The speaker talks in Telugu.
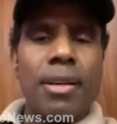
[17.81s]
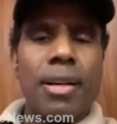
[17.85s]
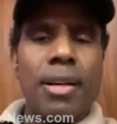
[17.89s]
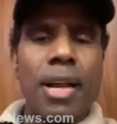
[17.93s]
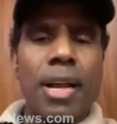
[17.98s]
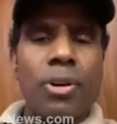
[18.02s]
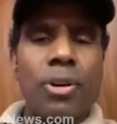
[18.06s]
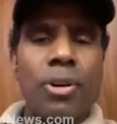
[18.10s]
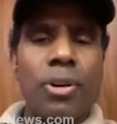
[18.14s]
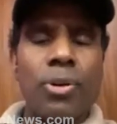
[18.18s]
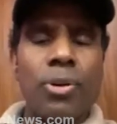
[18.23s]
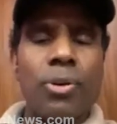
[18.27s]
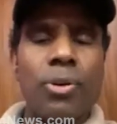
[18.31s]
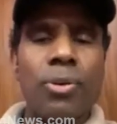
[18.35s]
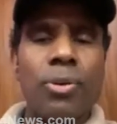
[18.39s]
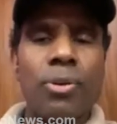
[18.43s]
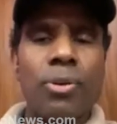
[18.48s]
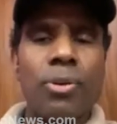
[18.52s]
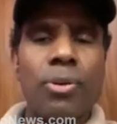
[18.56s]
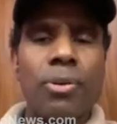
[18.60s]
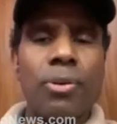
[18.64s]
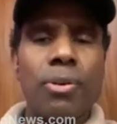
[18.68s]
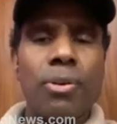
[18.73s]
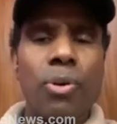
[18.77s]
నన్ను
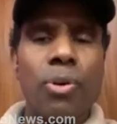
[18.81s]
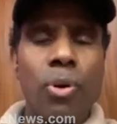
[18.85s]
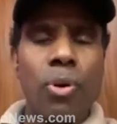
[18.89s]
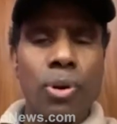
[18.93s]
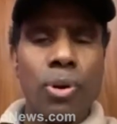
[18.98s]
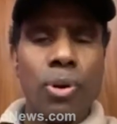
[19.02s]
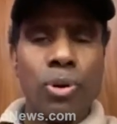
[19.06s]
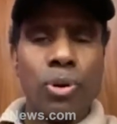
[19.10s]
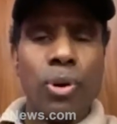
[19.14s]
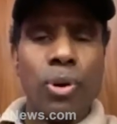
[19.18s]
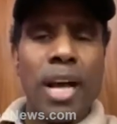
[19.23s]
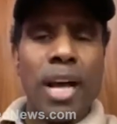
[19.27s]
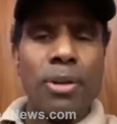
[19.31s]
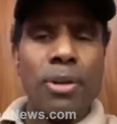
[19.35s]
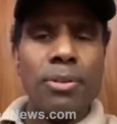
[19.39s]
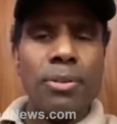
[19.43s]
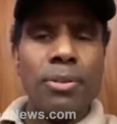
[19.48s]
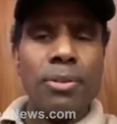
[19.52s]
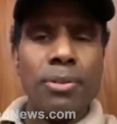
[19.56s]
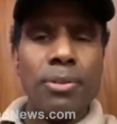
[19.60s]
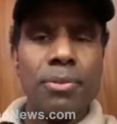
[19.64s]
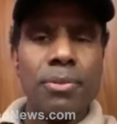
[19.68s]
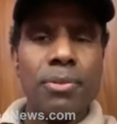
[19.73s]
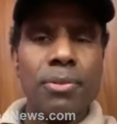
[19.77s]

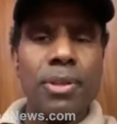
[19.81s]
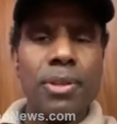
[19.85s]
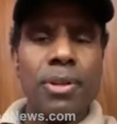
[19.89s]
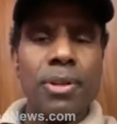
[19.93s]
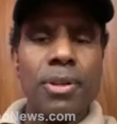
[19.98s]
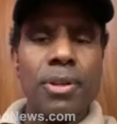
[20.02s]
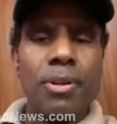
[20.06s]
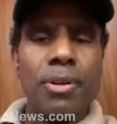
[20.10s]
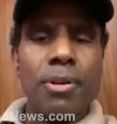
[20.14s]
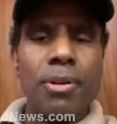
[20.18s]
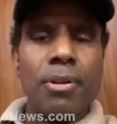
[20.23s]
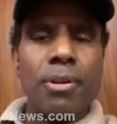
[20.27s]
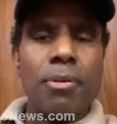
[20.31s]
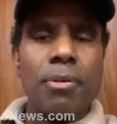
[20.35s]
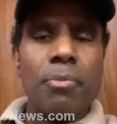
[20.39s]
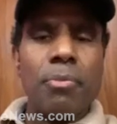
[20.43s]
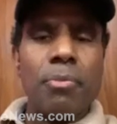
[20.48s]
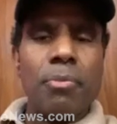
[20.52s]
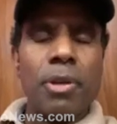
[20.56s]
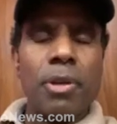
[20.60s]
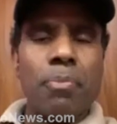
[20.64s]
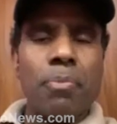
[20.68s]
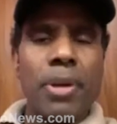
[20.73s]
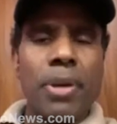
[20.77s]
కోరుతున్నారు
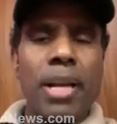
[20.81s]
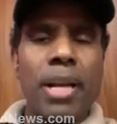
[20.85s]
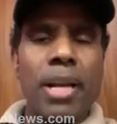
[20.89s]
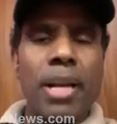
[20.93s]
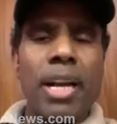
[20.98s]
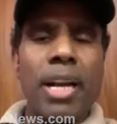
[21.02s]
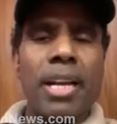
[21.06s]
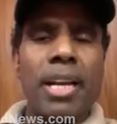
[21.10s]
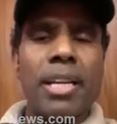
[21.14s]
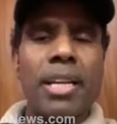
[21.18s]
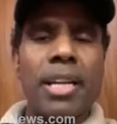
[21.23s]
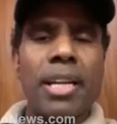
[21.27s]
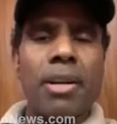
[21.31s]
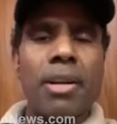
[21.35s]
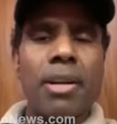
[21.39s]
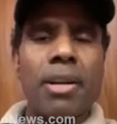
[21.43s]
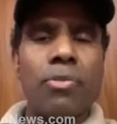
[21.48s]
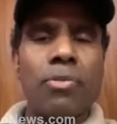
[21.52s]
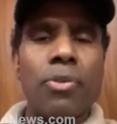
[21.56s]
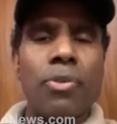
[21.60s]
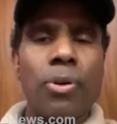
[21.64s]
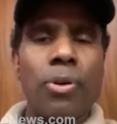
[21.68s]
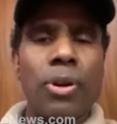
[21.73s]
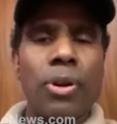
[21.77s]
మీ పేర్లన్నీ
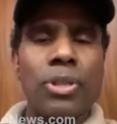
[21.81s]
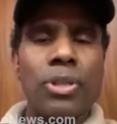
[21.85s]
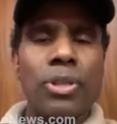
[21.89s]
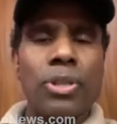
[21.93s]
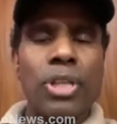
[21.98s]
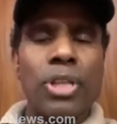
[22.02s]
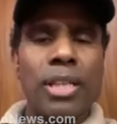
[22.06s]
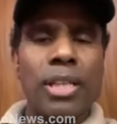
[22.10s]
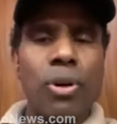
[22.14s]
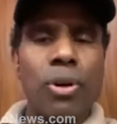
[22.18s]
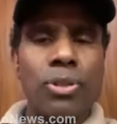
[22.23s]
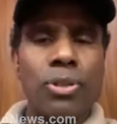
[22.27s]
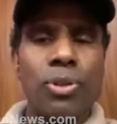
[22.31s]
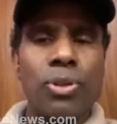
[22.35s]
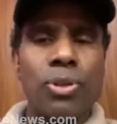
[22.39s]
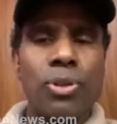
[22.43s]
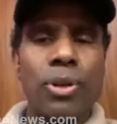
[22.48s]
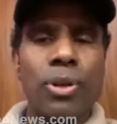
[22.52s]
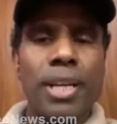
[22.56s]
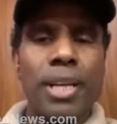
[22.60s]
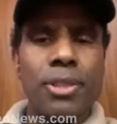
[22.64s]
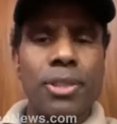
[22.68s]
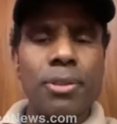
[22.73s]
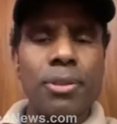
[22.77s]
నేను ఫోన్లో
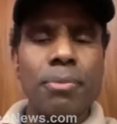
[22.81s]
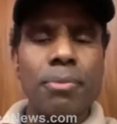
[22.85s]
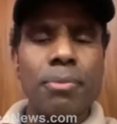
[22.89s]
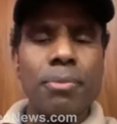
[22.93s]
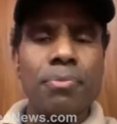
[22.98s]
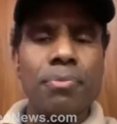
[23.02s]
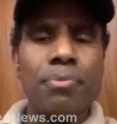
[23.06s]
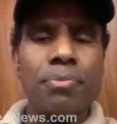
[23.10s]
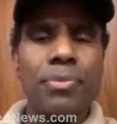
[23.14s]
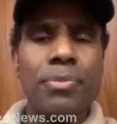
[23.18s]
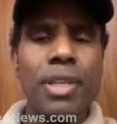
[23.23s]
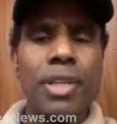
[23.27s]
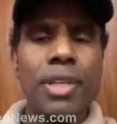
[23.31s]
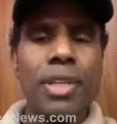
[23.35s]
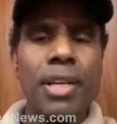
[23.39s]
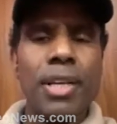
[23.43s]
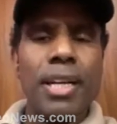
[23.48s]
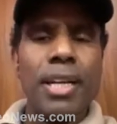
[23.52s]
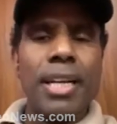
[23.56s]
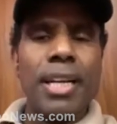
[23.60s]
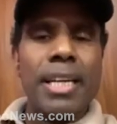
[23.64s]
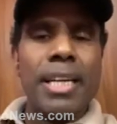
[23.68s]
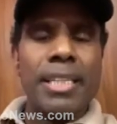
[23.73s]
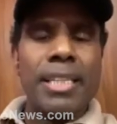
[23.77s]
చదవవసరం లేదు
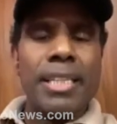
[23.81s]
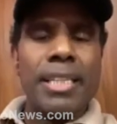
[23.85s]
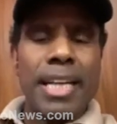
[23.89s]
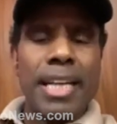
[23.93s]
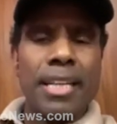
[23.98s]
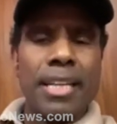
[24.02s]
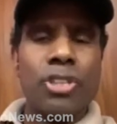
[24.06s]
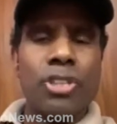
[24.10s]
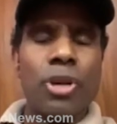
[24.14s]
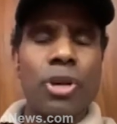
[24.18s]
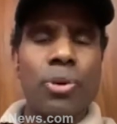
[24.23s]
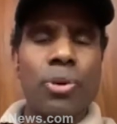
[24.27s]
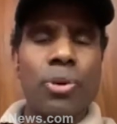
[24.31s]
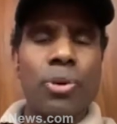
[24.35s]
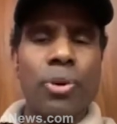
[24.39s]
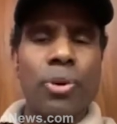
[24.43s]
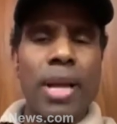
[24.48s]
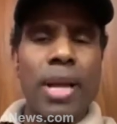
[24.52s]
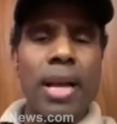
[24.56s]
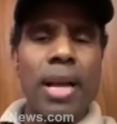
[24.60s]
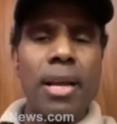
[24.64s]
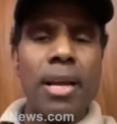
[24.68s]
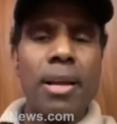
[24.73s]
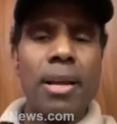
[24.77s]
టెక్స్ట్లు
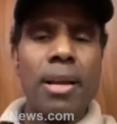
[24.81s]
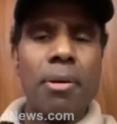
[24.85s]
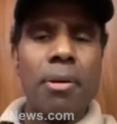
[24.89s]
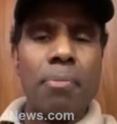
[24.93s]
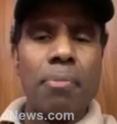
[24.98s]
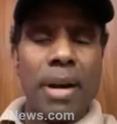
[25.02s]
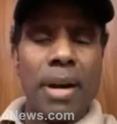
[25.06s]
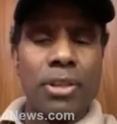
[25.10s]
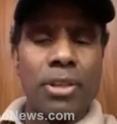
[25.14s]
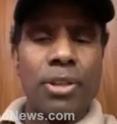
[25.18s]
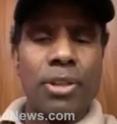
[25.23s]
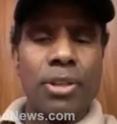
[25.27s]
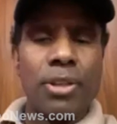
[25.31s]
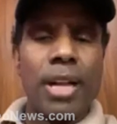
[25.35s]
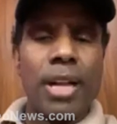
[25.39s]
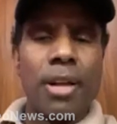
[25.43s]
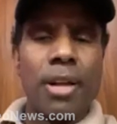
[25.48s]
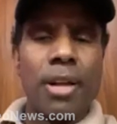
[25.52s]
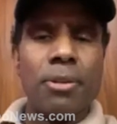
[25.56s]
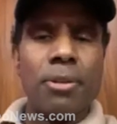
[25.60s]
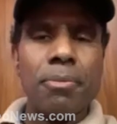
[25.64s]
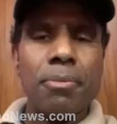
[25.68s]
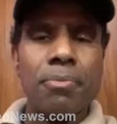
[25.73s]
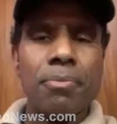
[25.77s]
కూడా
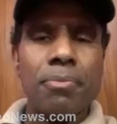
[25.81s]
పెడుతున్నారు